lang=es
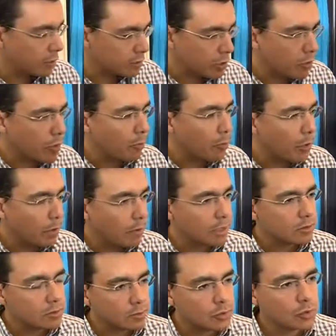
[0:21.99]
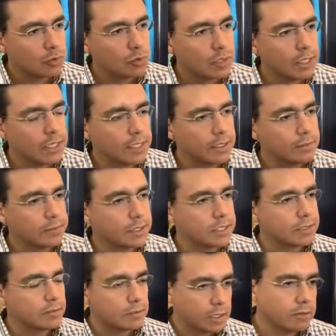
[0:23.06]
Rosario de Puebla somos una
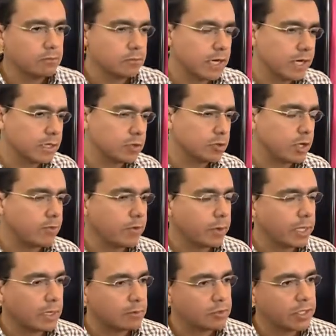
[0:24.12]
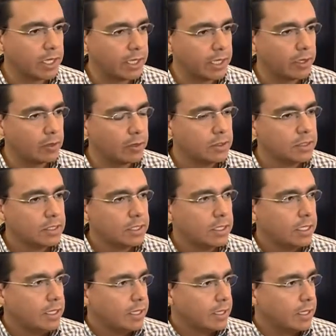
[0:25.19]
empresa, una, hilatura, fabricamos el hilo
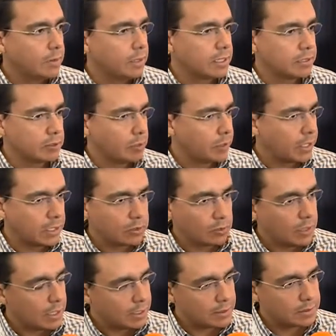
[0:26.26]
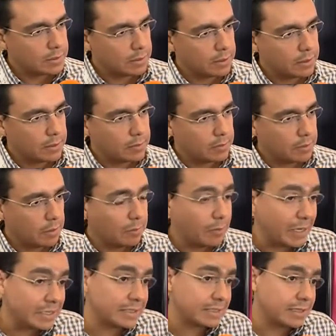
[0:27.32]
que viene siendo para todas las eh,
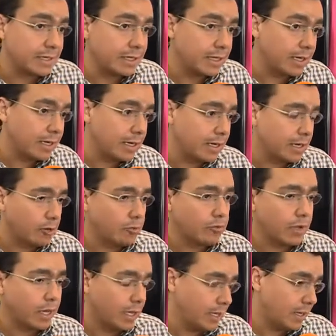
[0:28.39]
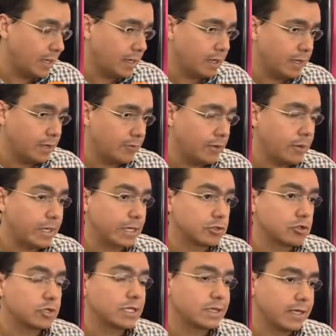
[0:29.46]
empresas que se dedican a la,
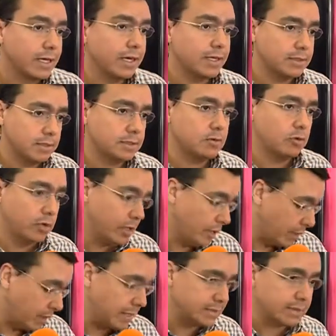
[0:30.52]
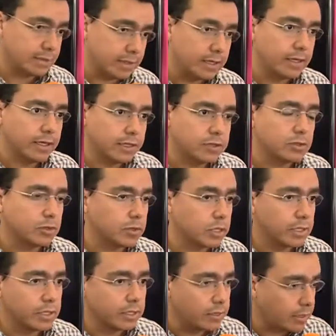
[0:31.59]
fabricación de telas o de calcetines o
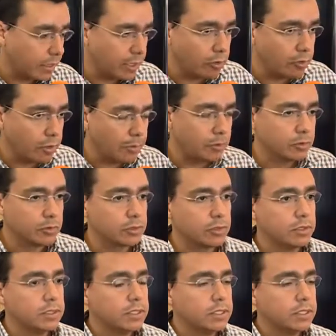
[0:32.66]
de tejido de punto.